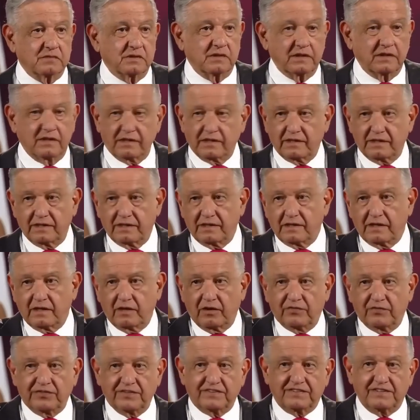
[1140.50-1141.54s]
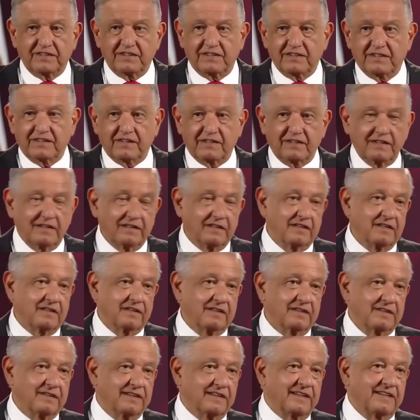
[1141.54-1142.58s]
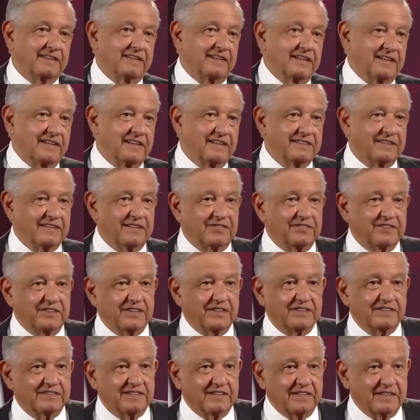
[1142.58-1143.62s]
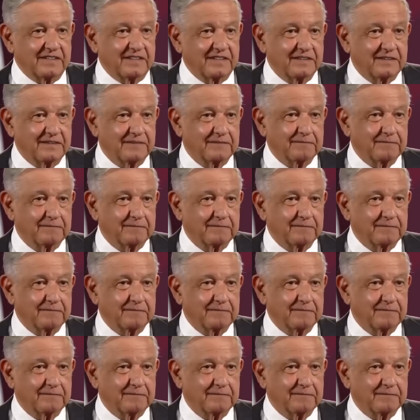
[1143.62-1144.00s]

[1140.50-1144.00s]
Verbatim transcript: eh, la Oficina de Inteligencia Financiera.